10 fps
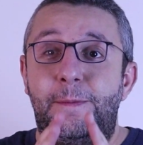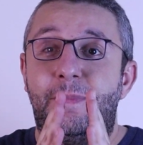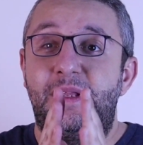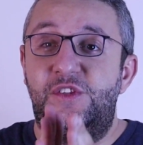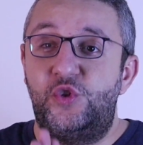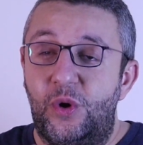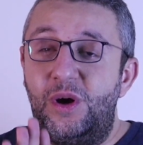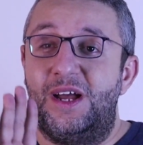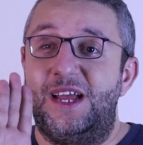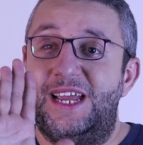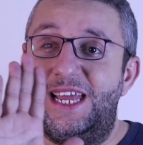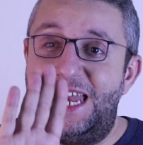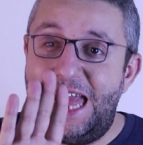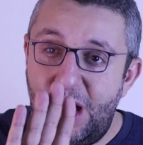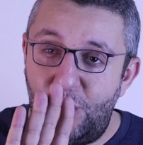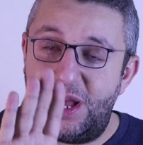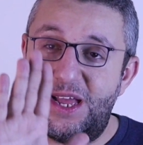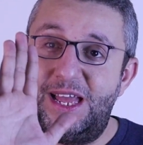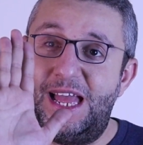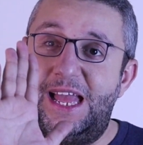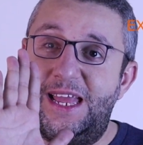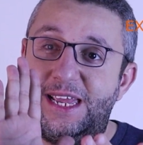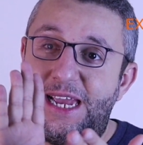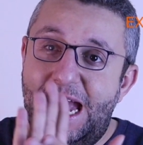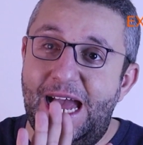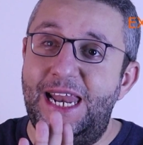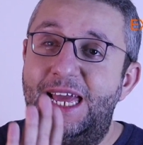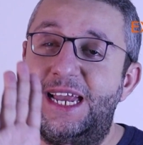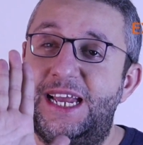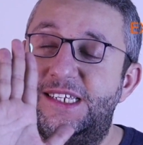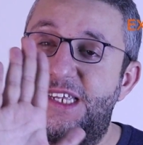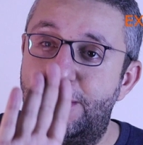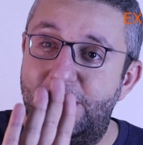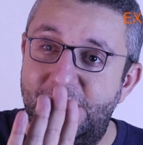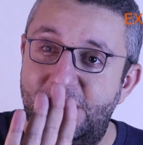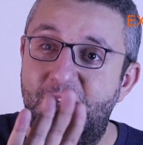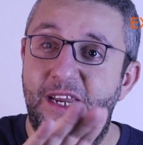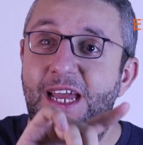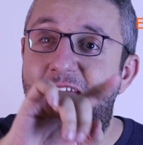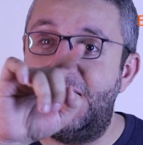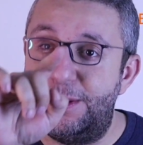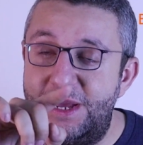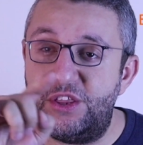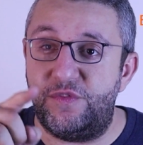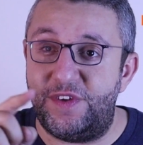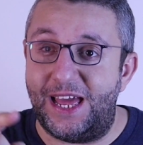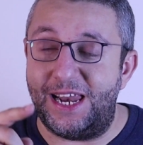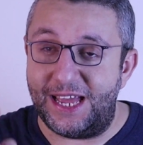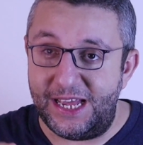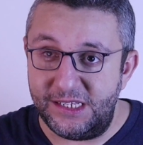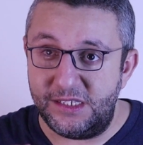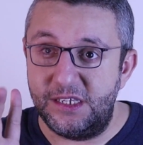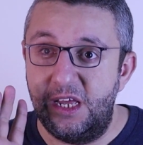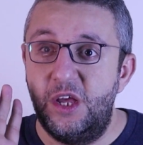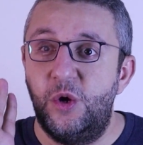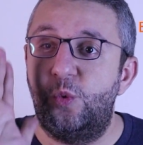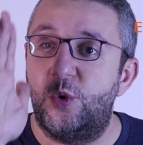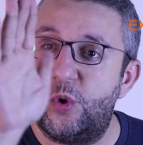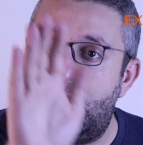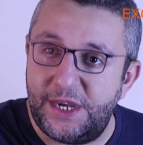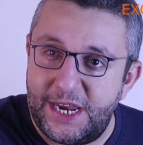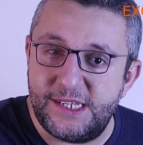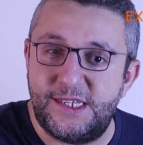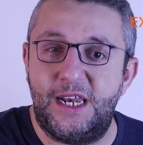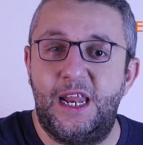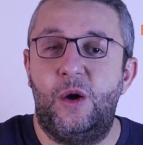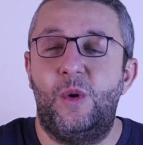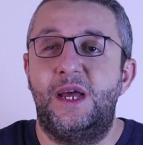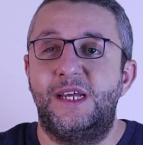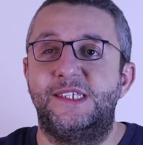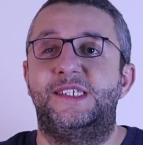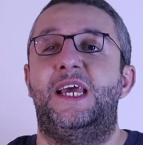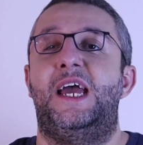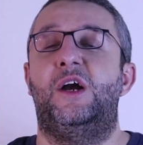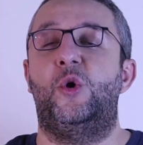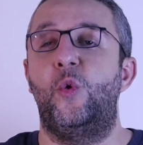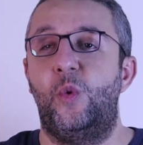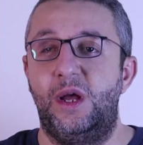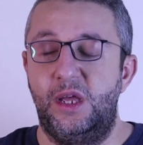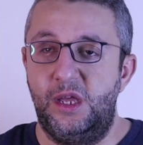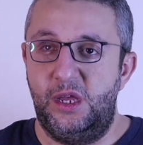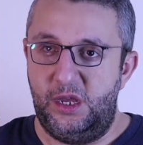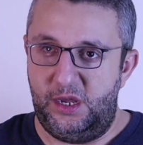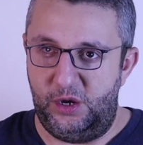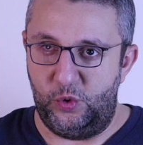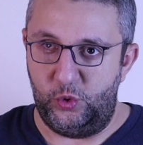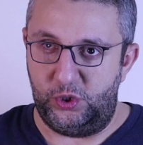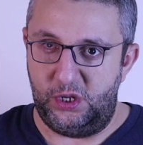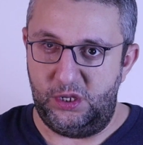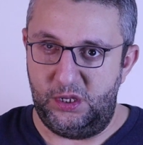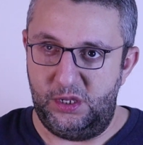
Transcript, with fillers: بتزق الهواء على السربنتينه اللي ماشي فيها الغاز ويروح نازل الهواء الساقع جوه الاوضه